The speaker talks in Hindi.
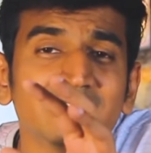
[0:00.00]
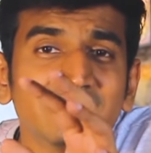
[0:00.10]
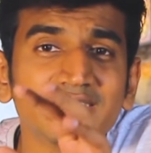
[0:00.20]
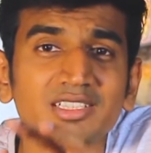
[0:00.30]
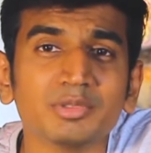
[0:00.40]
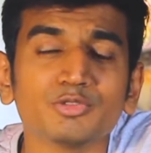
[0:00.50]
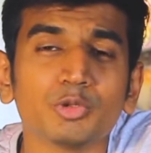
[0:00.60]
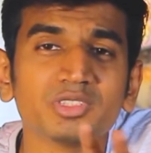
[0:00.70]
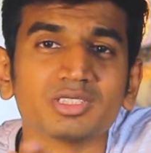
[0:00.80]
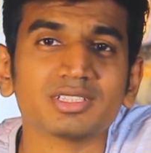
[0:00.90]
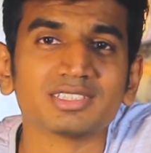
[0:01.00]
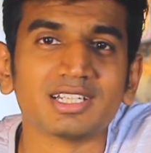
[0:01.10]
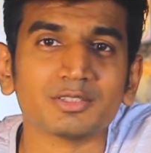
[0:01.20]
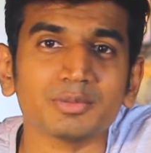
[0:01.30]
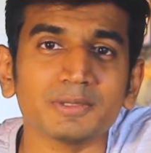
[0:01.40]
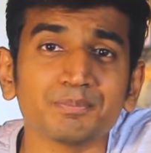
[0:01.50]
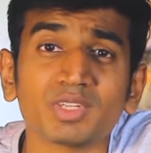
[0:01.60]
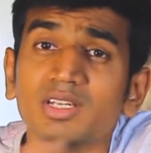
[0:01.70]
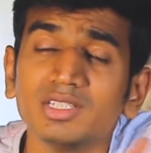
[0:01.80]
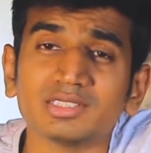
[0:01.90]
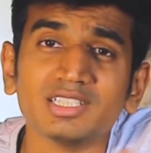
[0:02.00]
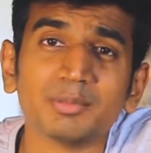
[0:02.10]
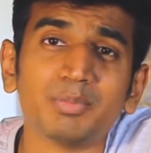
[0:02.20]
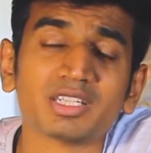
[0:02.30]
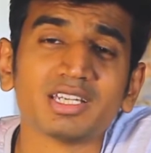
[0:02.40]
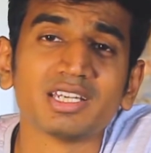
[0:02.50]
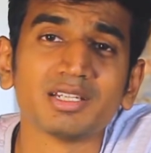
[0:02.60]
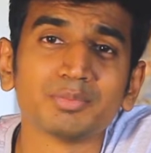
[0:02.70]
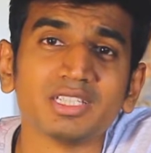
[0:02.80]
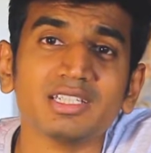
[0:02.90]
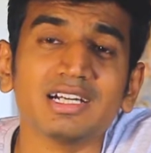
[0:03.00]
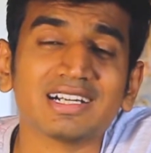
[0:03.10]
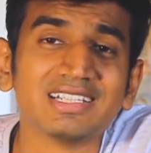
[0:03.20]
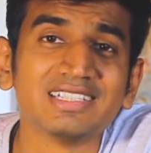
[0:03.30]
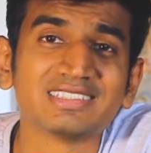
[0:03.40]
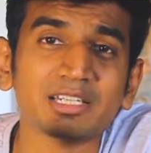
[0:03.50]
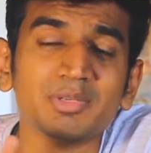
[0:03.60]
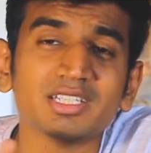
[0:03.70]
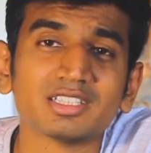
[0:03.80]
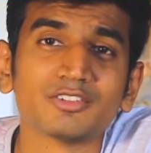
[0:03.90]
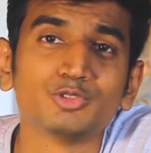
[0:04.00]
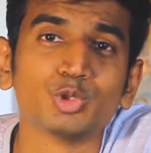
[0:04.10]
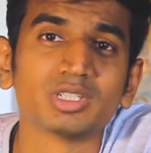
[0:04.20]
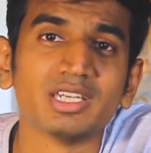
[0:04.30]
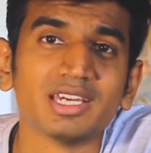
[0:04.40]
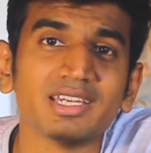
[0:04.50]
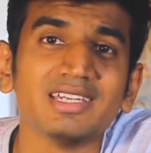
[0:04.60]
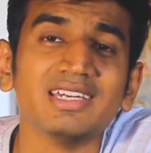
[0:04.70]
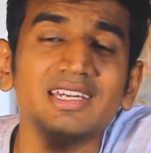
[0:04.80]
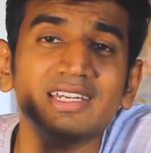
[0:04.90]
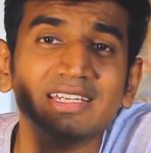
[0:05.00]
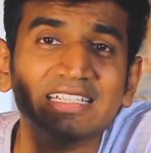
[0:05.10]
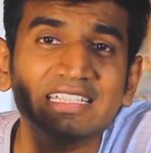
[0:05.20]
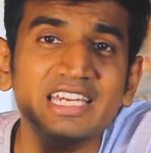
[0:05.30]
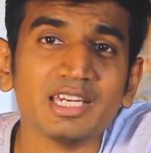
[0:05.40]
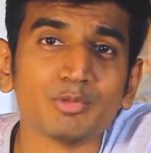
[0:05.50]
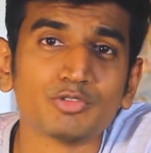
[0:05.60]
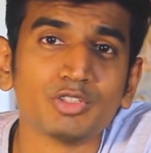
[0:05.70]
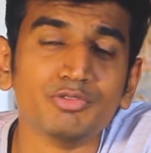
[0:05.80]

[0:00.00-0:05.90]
ये सब इन्फॉर्मेशन के साथ में चलिए बढ़ते हैं अपने अगले सेगमेंट की तरफ जो कि है गेम ऑफ द